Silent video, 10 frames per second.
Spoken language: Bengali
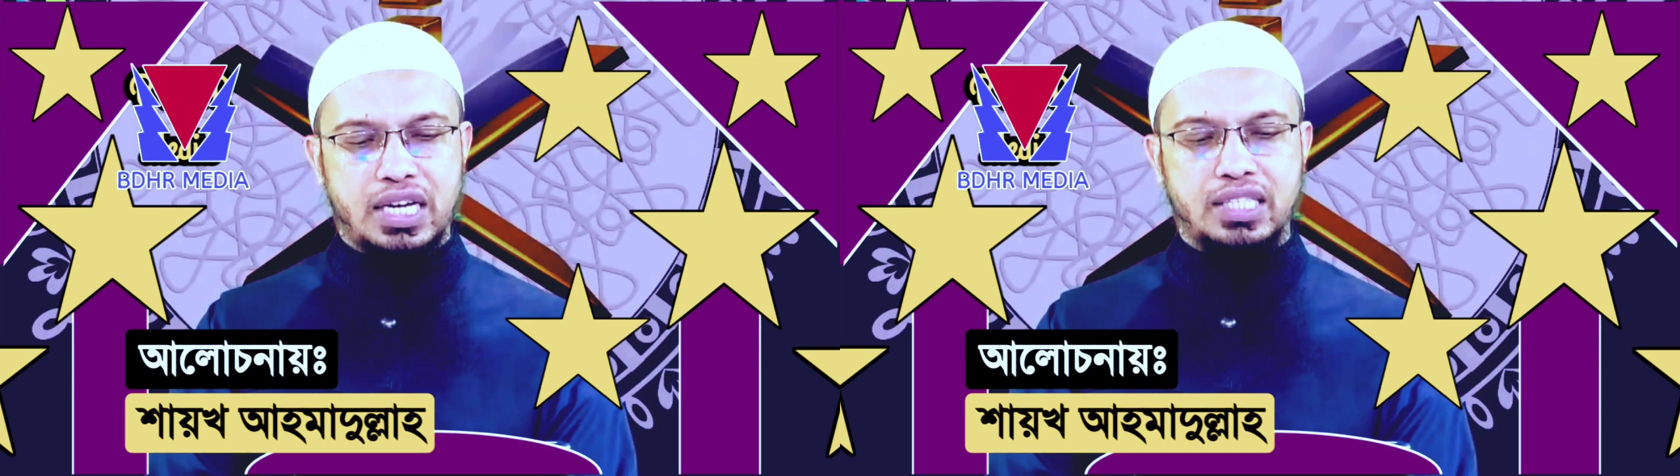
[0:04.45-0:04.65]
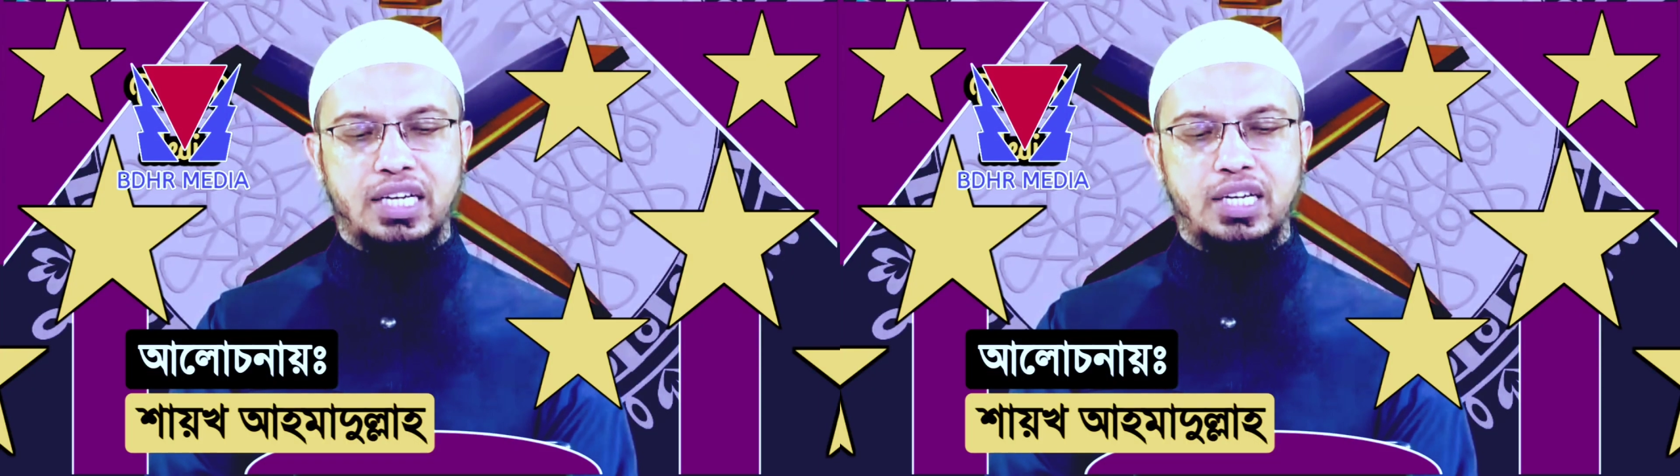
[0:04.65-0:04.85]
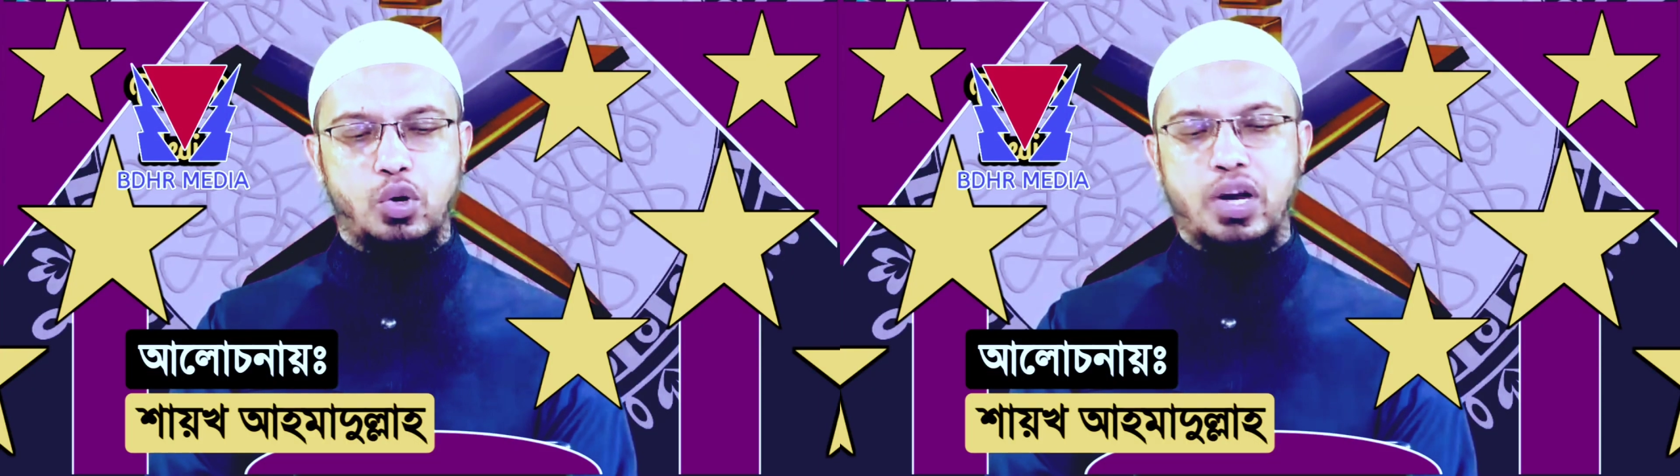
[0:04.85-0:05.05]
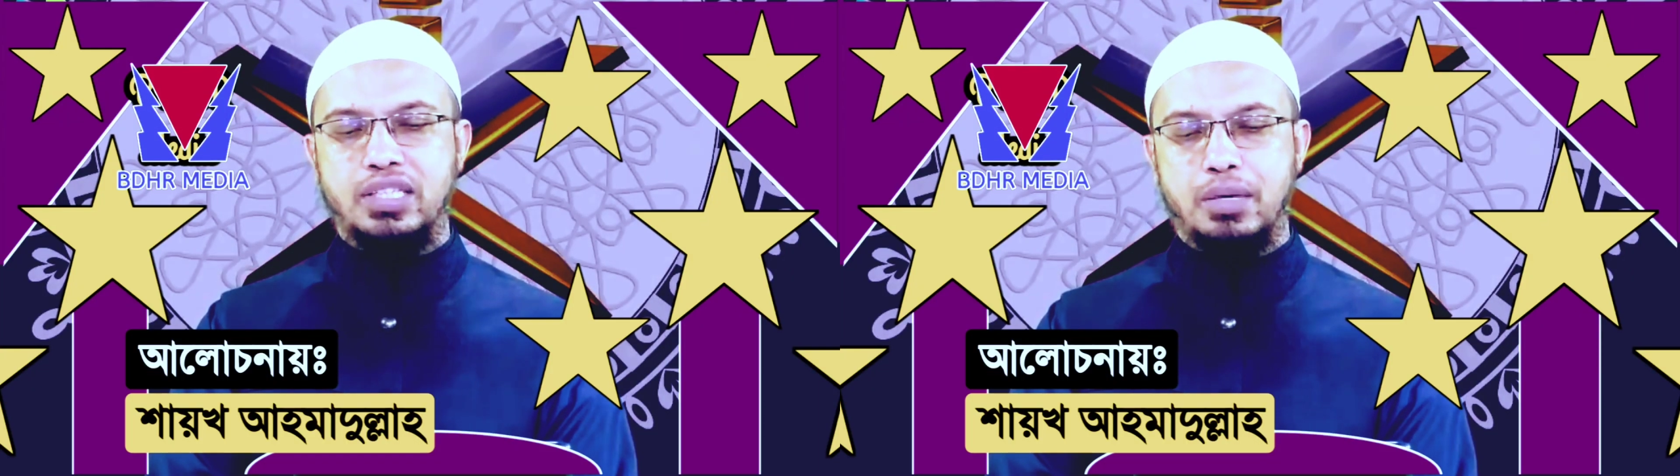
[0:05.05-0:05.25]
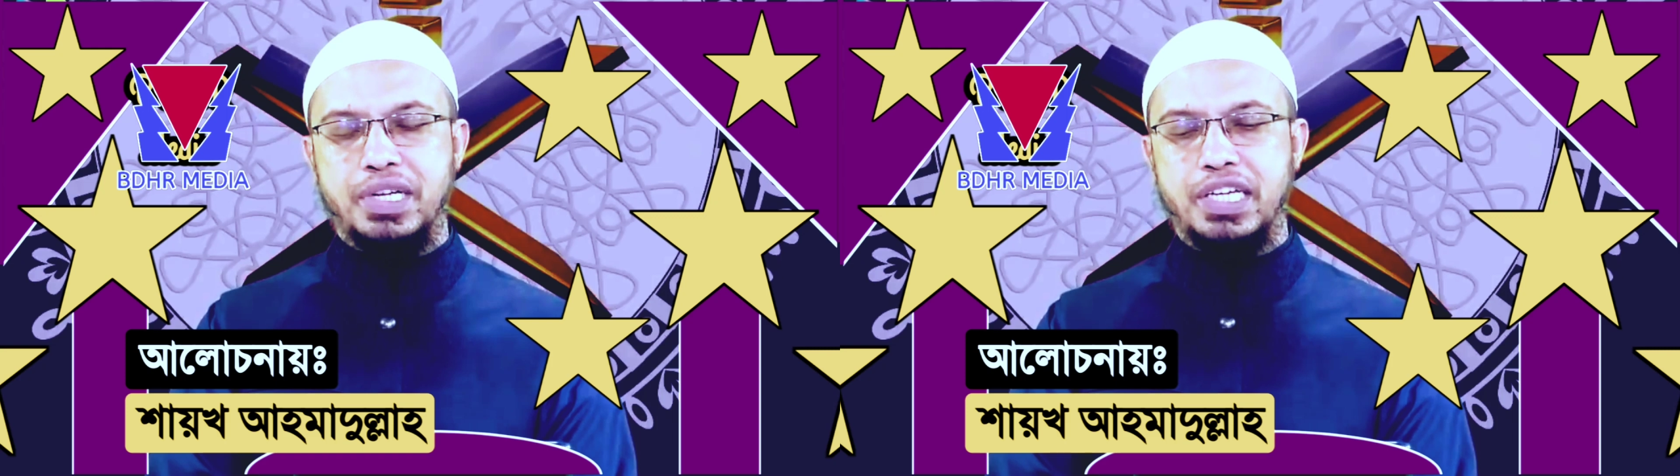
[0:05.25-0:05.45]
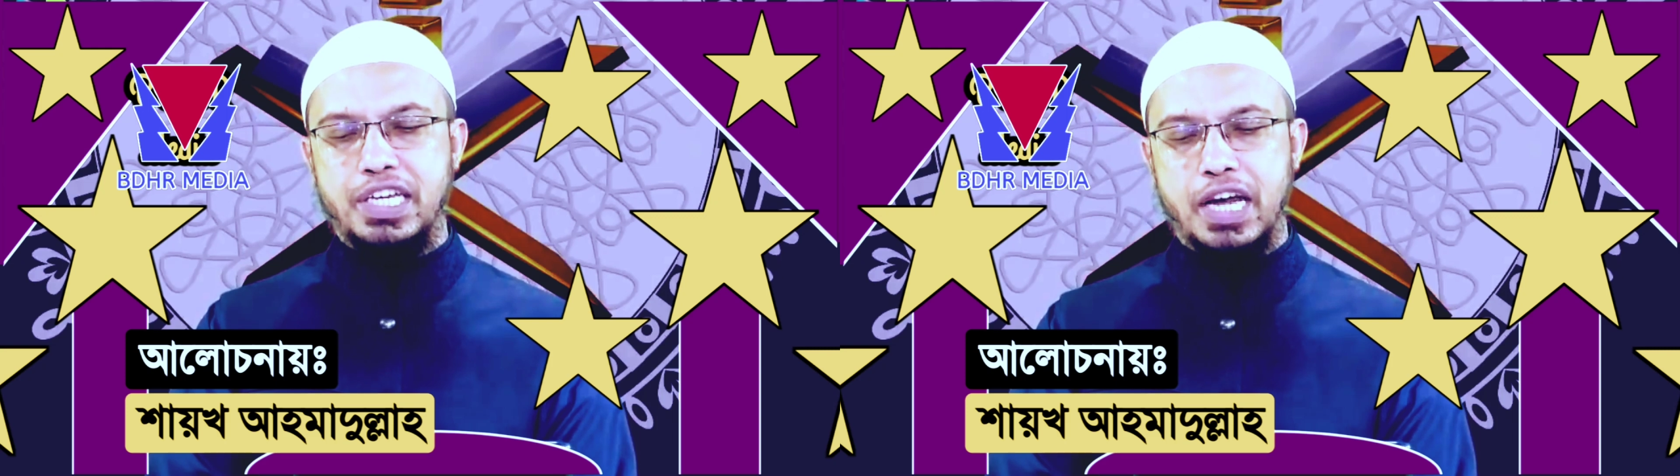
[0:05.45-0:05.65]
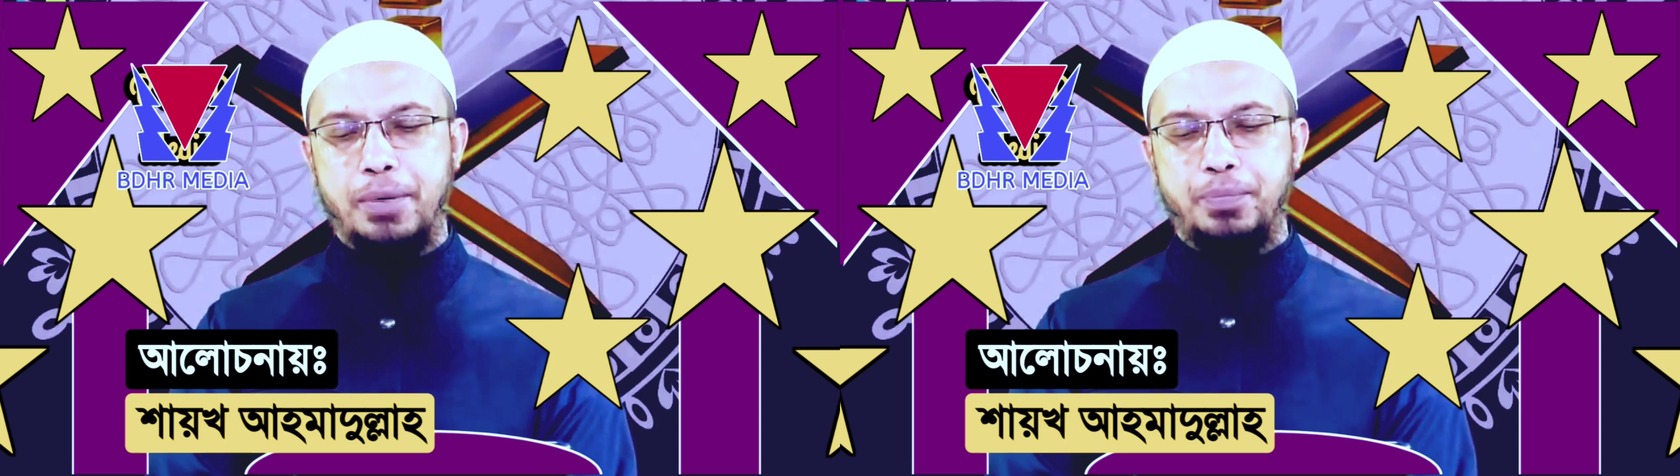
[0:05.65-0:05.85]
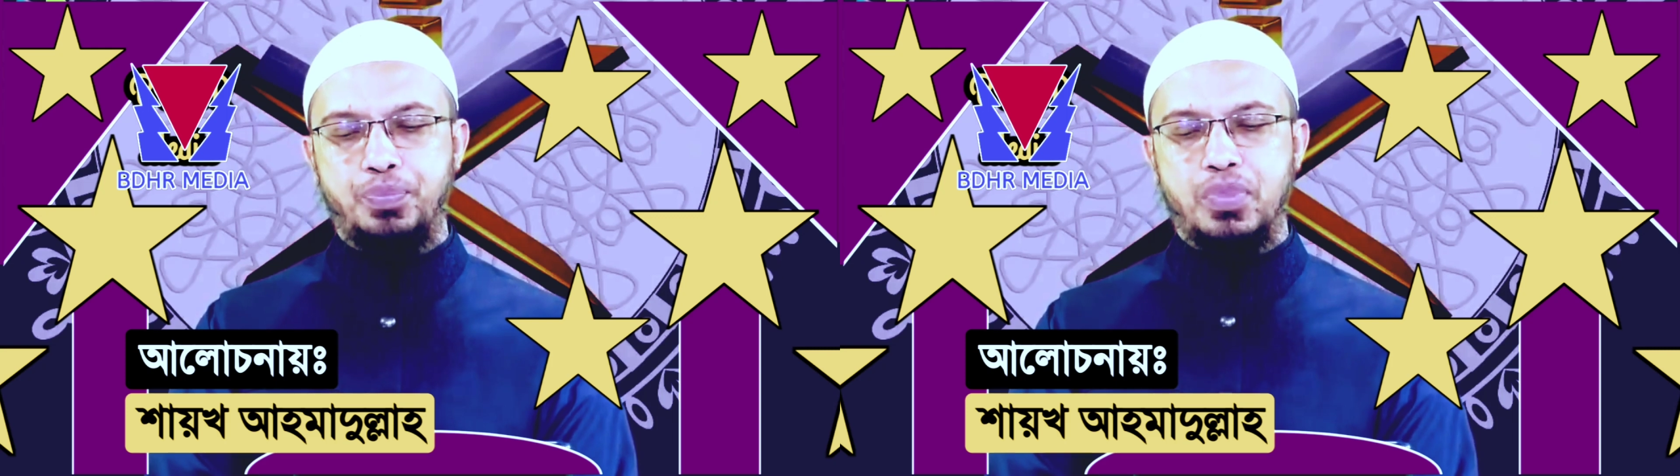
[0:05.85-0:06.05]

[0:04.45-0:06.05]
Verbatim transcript: সার্জারি করা যাবে কি না